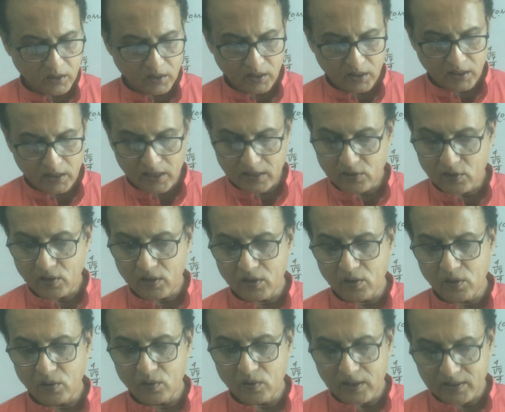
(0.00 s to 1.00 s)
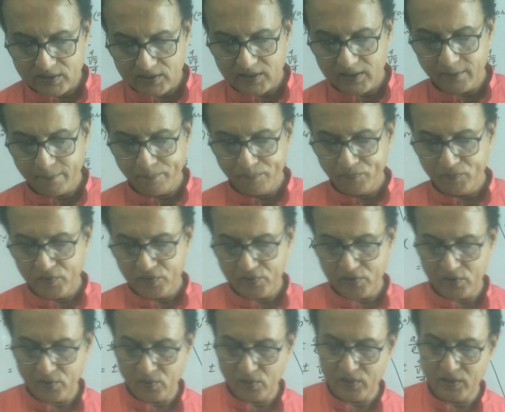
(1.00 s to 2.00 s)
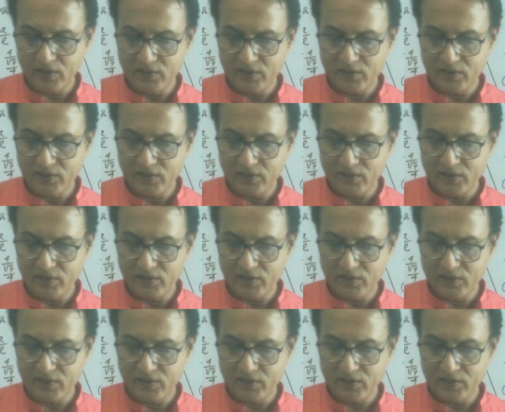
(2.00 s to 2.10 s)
এই এই ধরনের অঙ্ক আছে সেগুলো